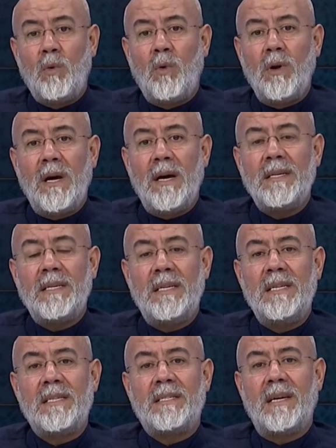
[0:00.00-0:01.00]
olan
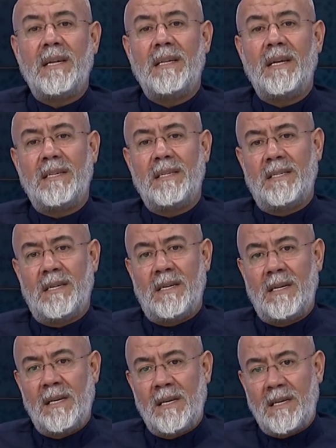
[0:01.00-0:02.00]
insanların
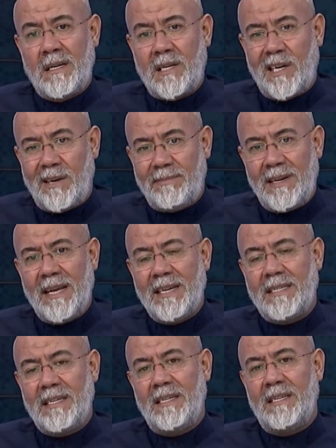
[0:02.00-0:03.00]

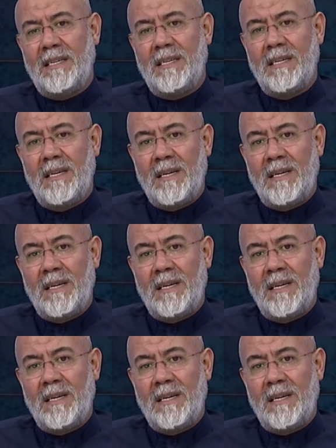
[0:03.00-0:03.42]
kabilesini,